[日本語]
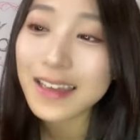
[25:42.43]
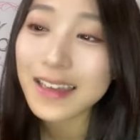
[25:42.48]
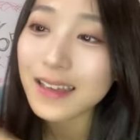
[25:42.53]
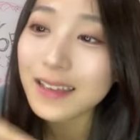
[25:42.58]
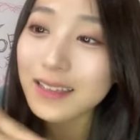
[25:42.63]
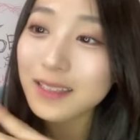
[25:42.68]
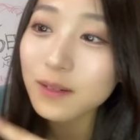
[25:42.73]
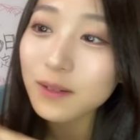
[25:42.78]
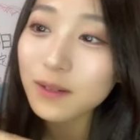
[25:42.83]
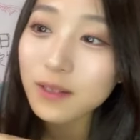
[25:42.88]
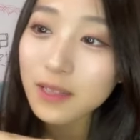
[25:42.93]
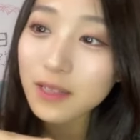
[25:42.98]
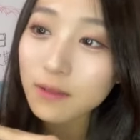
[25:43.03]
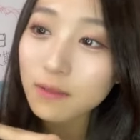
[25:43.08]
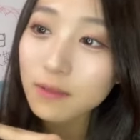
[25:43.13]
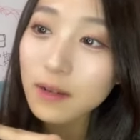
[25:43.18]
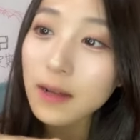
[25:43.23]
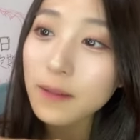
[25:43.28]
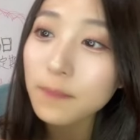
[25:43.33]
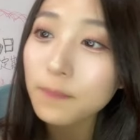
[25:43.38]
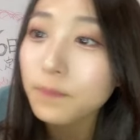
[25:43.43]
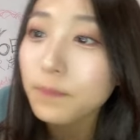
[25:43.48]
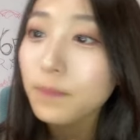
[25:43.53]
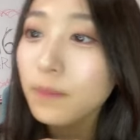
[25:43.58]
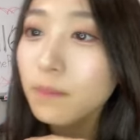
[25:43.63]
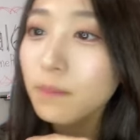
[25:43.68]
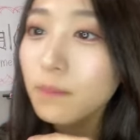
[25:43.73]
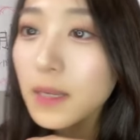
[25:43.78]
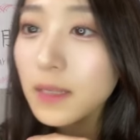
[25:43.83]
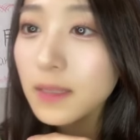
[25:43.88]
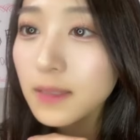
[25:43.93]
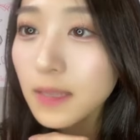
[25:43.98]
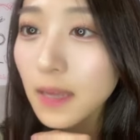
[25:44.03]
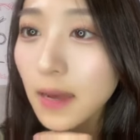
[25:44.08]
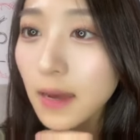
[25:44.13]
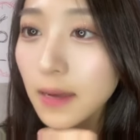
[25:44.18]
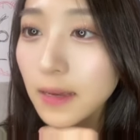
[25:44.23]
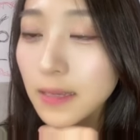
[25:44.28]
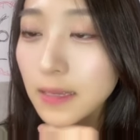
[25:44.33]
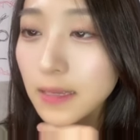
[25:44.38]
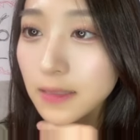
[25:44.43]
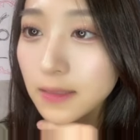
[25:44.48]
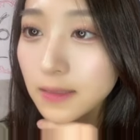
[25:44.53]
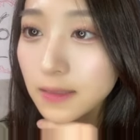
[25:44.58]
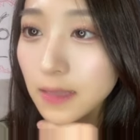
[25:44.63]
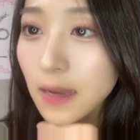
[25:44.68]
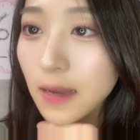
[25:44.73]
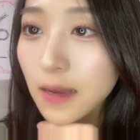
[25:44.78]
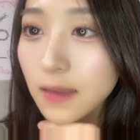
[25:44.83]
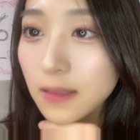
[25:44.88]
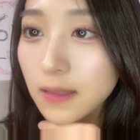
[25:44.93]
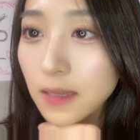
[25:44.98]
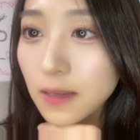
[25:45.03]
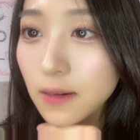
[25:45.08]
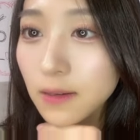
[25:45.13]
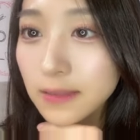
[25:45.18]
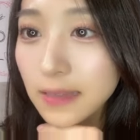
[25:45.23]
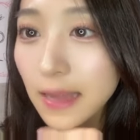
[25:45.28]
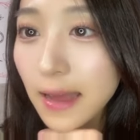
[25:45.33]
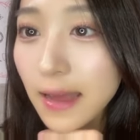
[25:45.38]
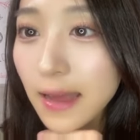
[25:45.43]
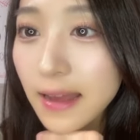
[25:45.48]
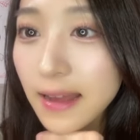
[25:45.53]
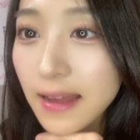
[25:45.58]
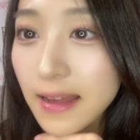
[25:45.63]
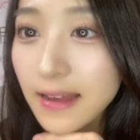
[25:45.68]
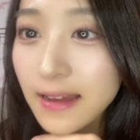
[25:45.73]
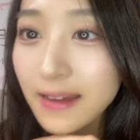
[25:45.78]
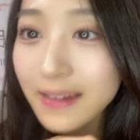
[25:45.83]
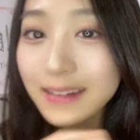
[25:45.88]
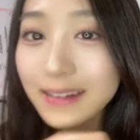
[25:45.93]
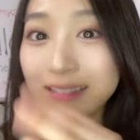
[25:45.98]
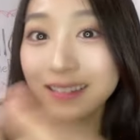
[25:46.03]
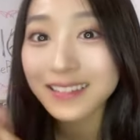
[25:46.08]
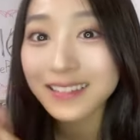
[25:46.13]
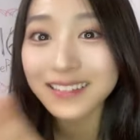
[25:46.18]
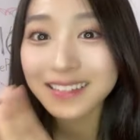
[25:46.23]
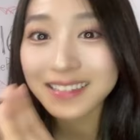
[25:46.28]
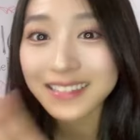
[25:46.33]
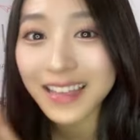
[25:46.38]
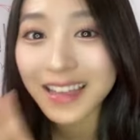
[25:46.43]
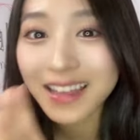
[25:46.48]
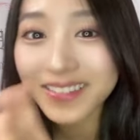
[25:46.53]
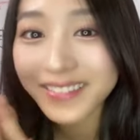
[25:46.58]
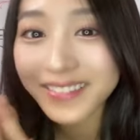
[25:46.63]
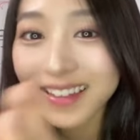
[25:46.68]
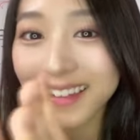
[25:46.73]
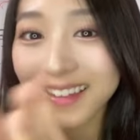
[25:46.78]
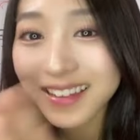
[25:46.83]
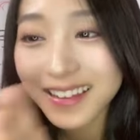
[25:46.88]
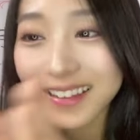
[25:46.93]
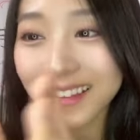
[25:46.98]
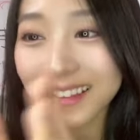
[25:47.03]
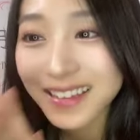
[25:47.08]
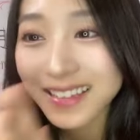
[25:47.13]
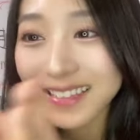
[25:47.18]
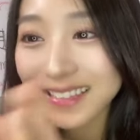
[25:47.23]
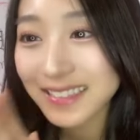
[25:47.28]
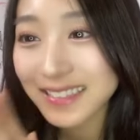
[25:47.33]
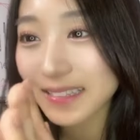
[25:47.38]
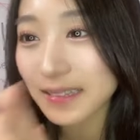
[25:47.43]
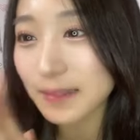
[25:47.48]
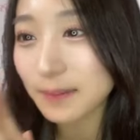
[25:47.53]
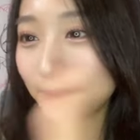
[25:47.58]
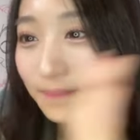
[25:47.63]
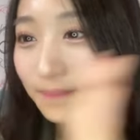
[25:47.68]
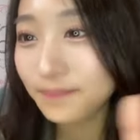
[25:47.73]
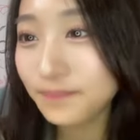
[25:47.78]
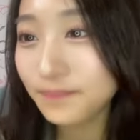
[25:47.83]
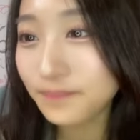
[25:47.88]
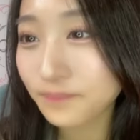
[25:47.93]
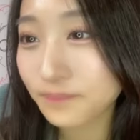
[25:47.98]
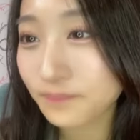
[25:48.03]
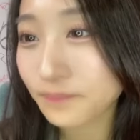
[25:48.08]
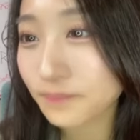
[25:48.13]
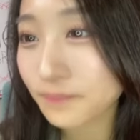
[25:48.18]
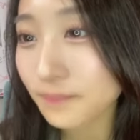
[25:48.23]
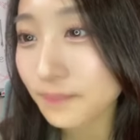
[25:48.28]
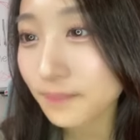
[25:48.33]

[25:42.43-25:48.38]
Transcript: えー、4位はメスターインザシェルさんありがとうございます、うん、